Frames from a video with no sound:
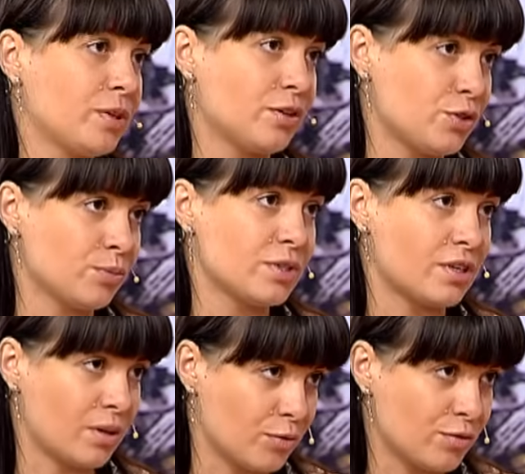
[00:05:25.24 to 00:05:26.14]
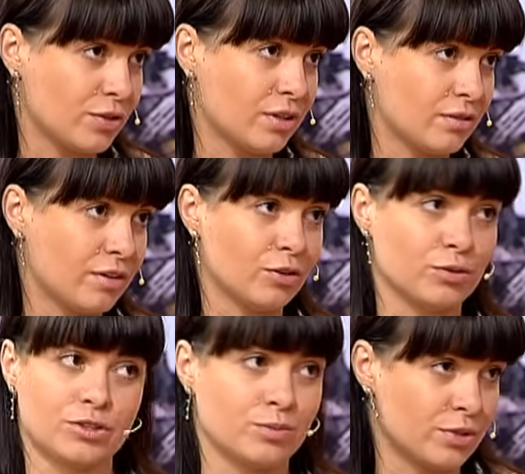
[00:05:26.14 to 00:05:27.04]
я очень быстро ему все это давала, он
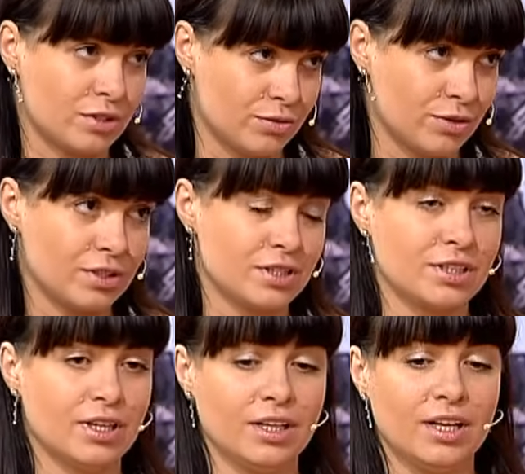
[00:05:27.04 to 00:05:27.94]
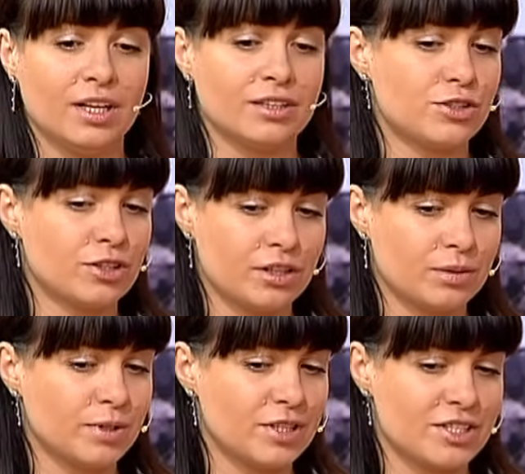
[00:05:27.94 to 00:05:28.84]
очень быстро все это съедал, ничего не надо было